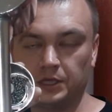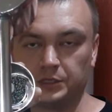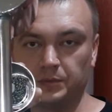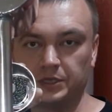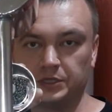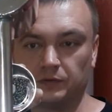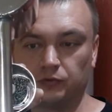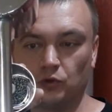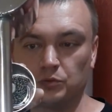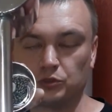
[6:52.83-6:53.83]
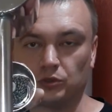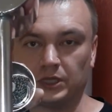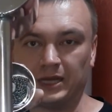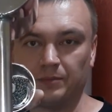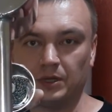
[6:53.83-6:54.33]
Смысл в том, что
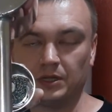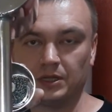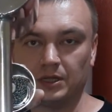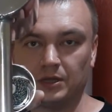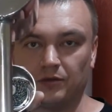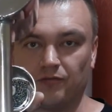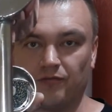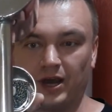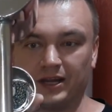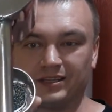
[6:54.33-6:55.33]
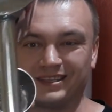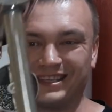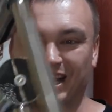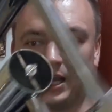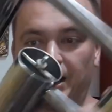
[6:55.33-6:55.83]
там варен
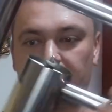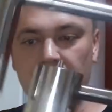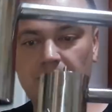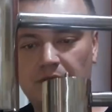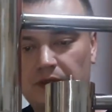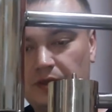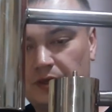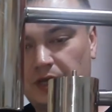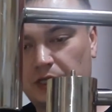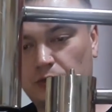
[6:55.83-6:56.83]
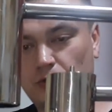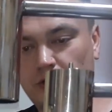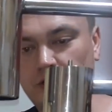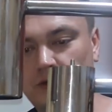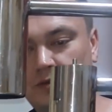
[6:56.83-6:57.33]
стакан,
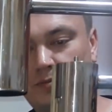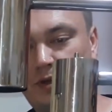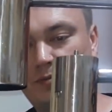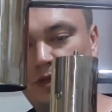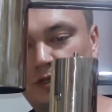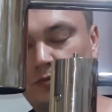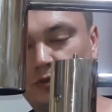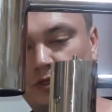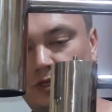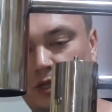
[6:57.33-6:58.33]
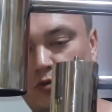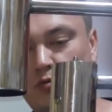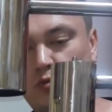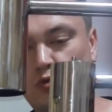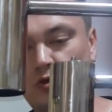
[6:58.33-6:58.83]
который примерно вот на
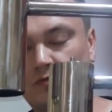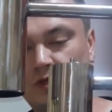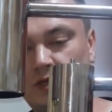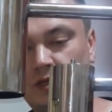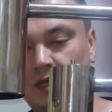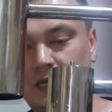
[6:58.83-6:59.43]
таком уровне.